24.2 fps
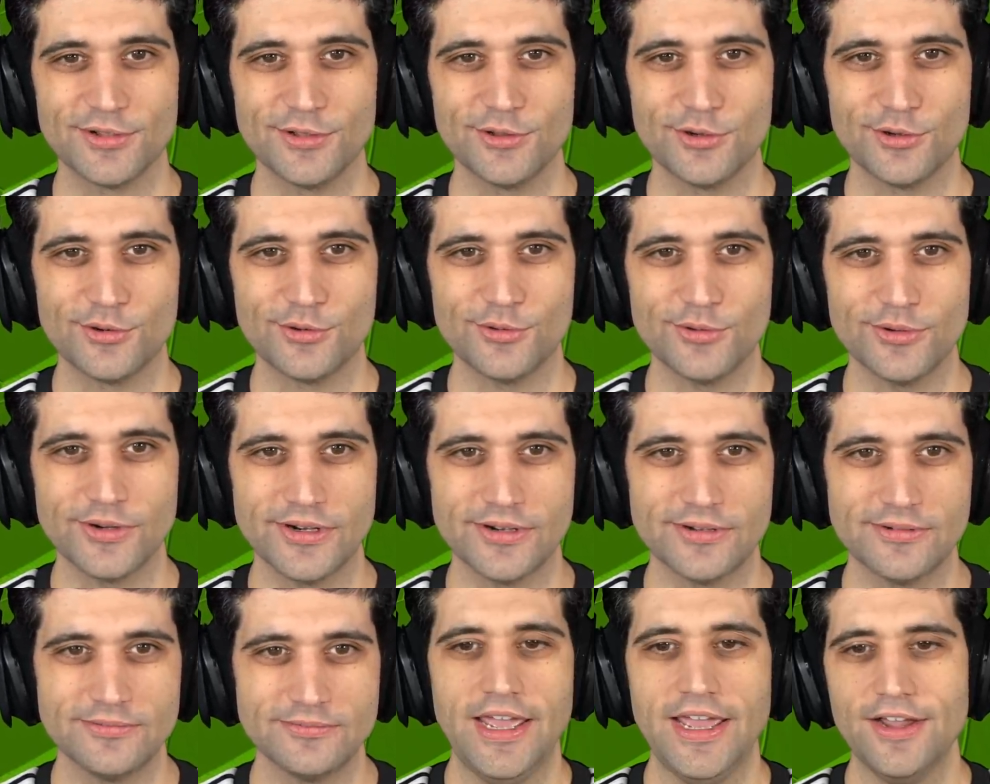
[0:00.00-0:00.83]

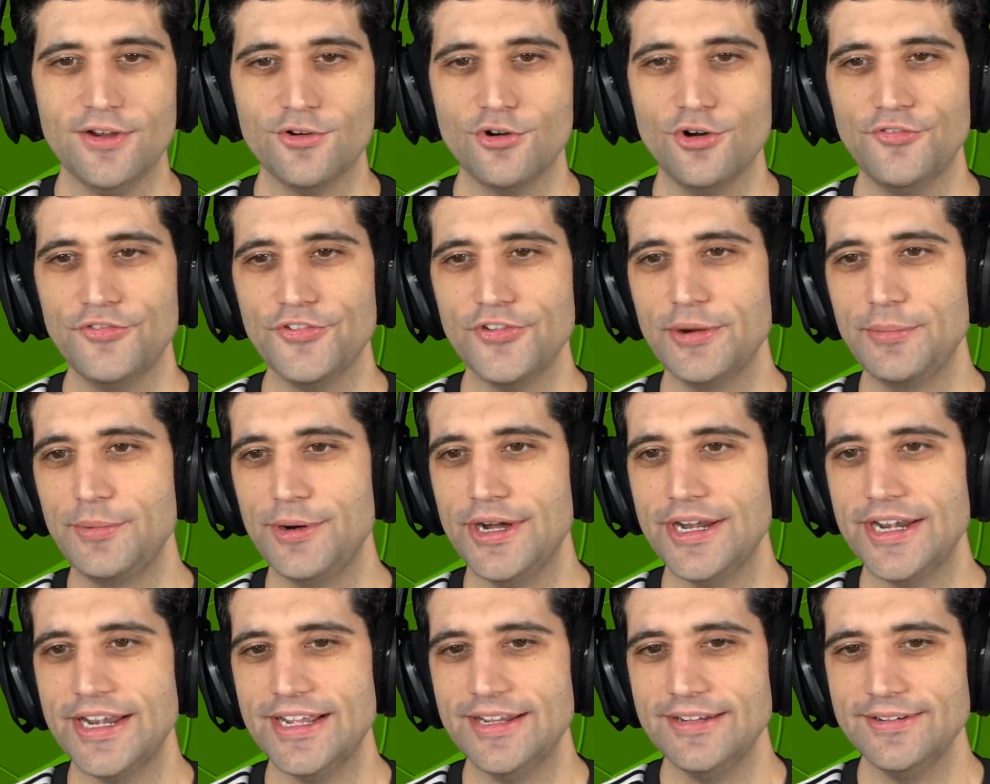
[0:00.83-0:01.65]
Loucura. É,
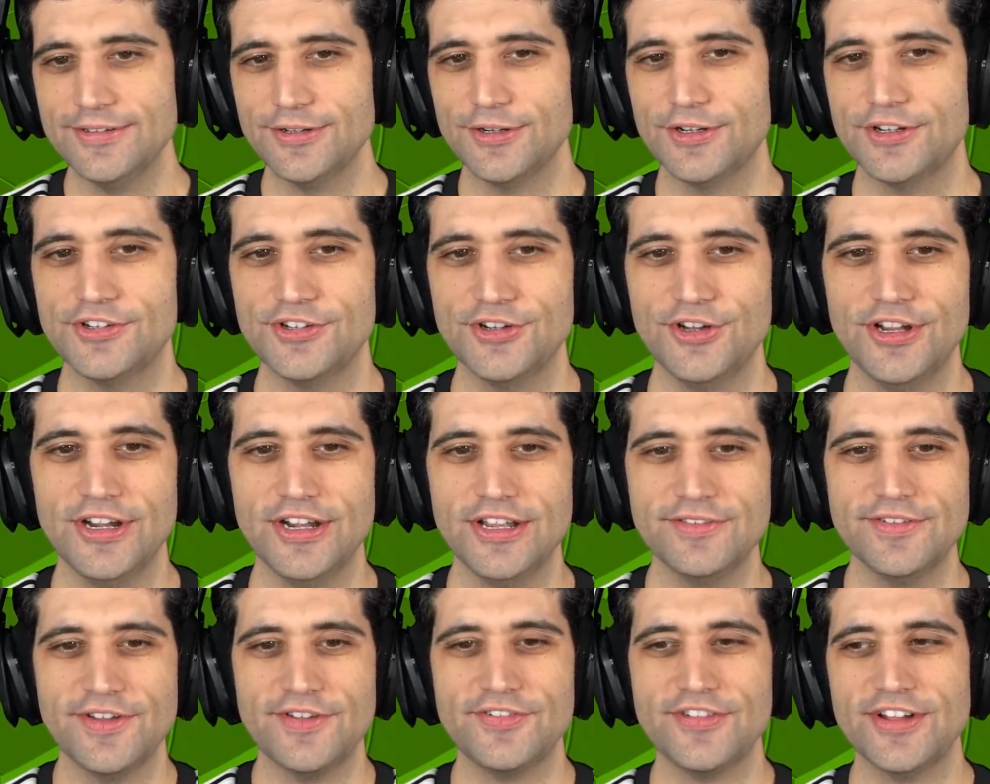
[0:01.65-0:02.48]
confirmou, né, que o Cristiano
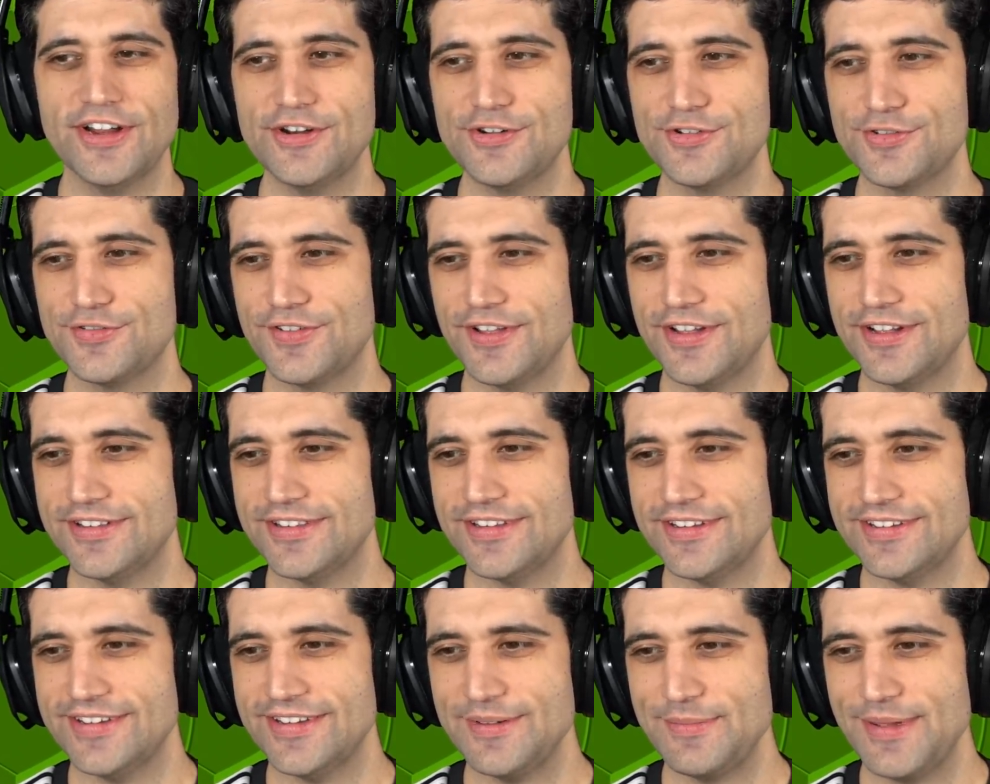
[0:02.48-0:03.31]
Ronaldo vai ficar no
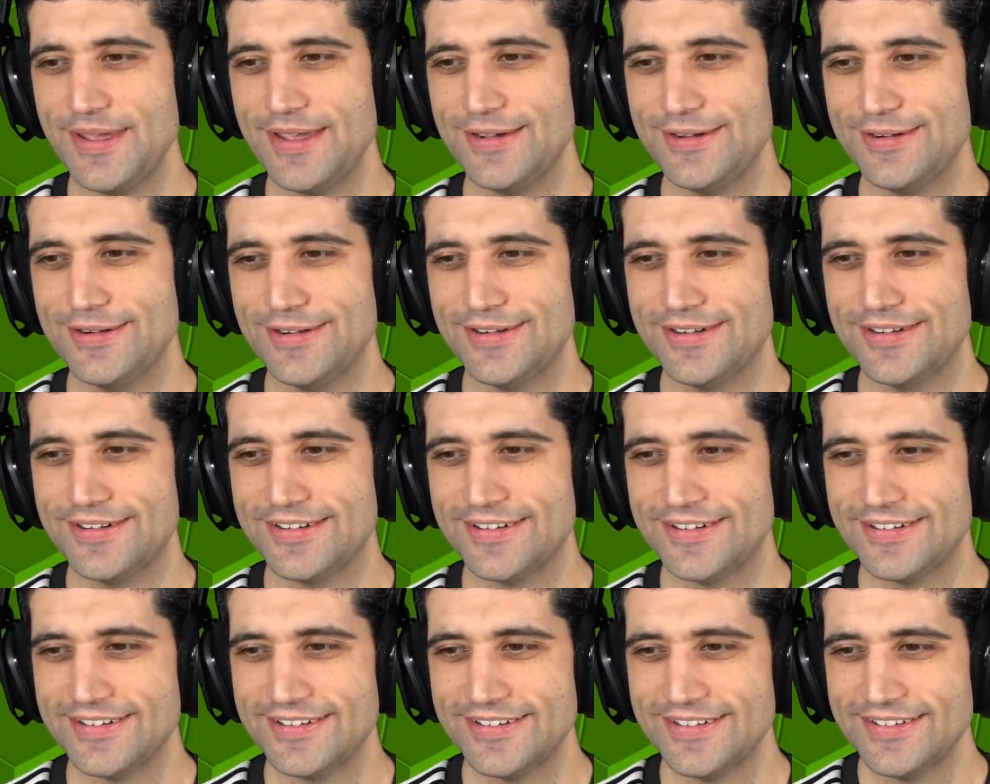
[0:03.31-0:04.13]
Juventus. Achei meio. Vai
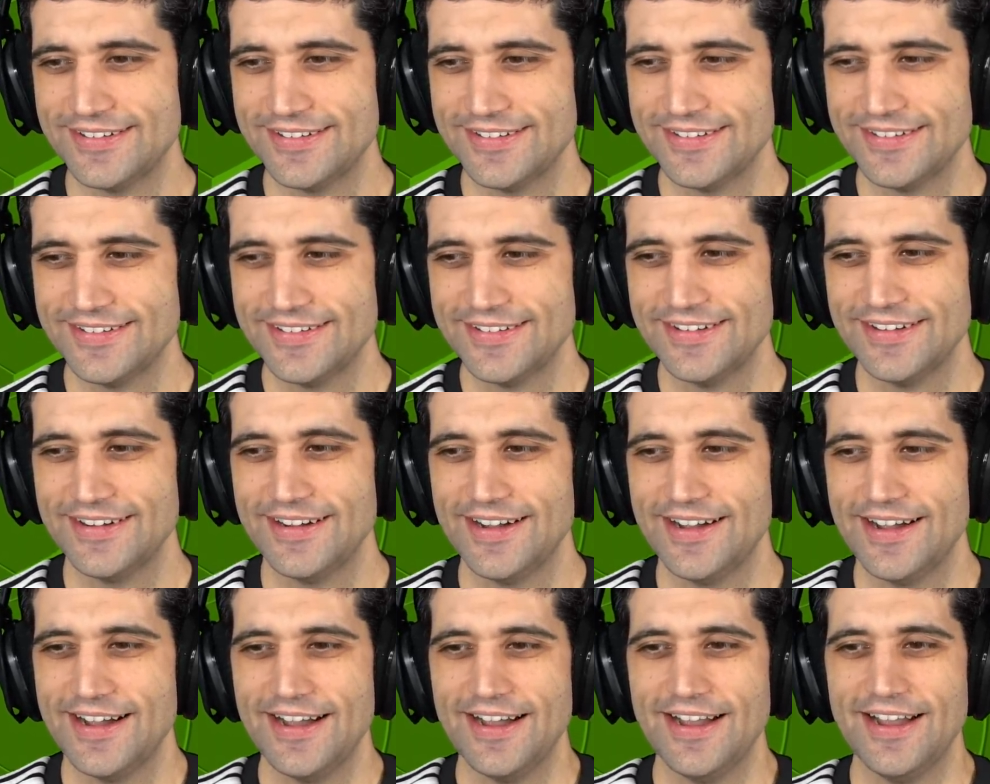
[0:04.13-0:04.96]

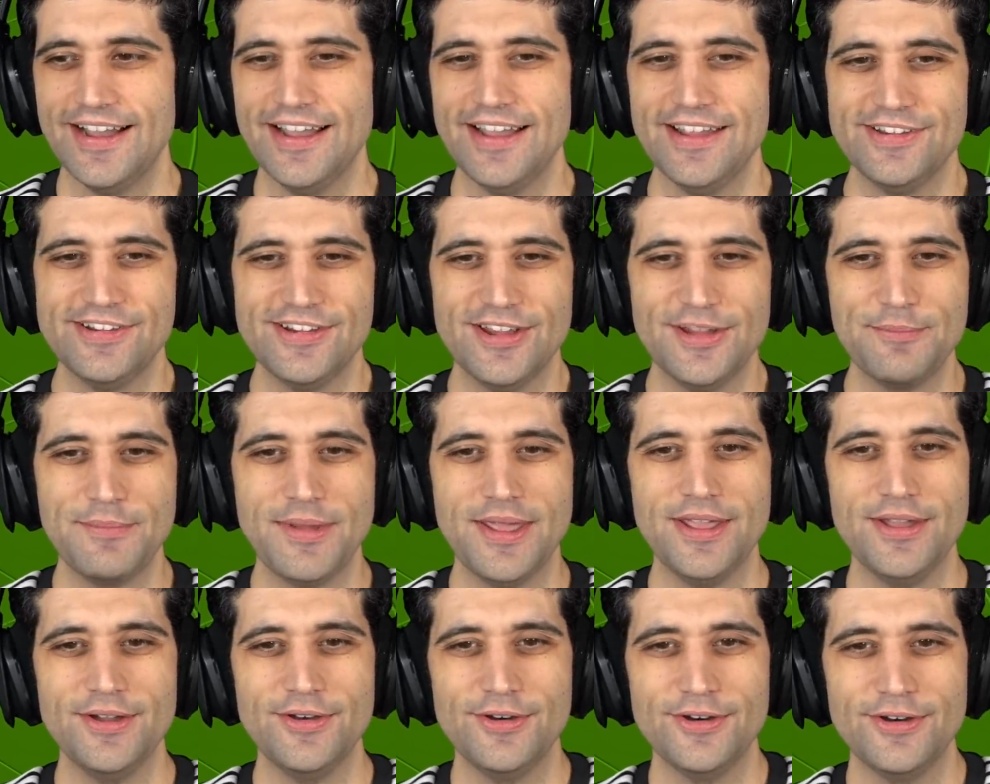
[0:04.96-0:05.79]
ficar. Achei é.
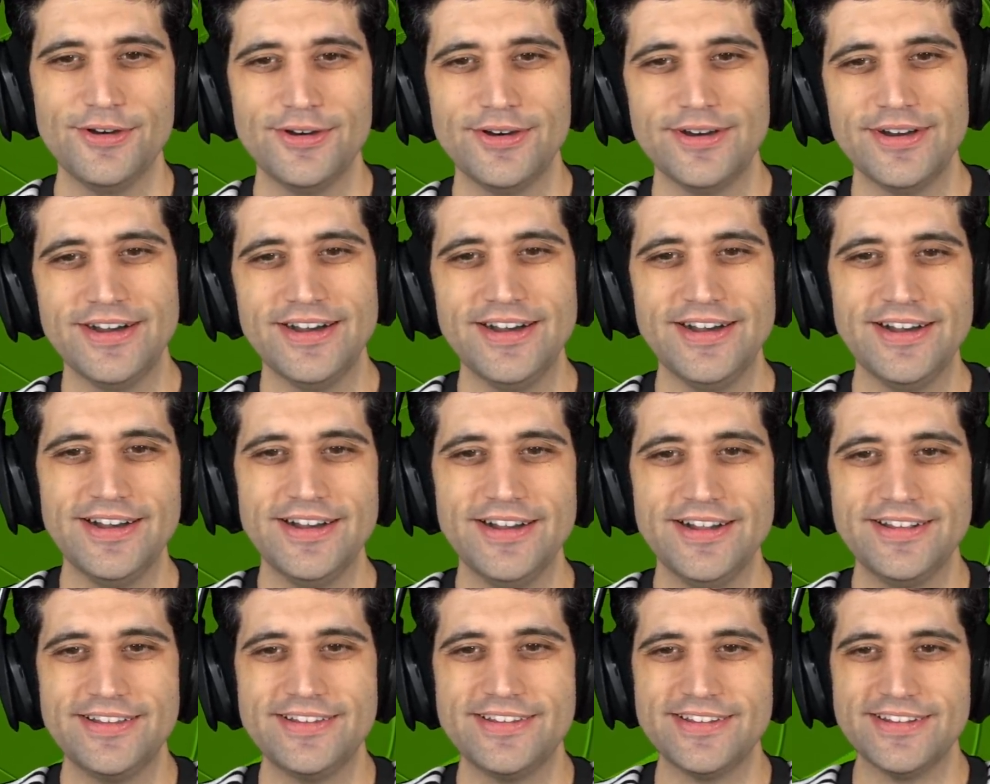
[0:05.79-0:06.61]
meio
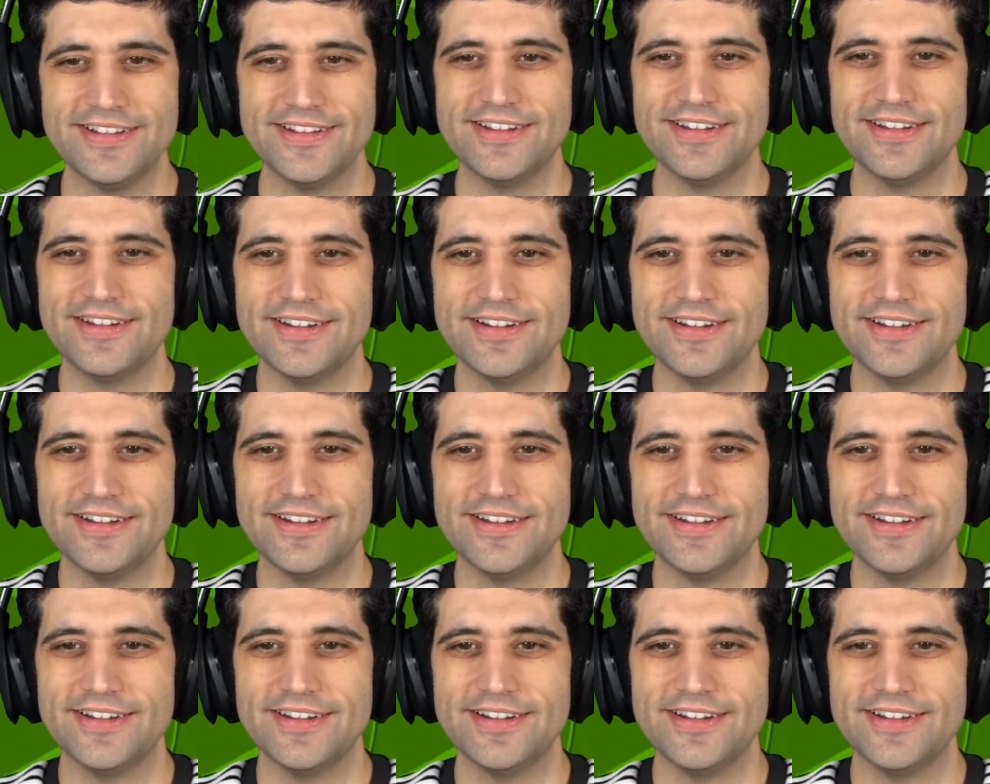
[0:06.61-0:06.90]
ah, anti.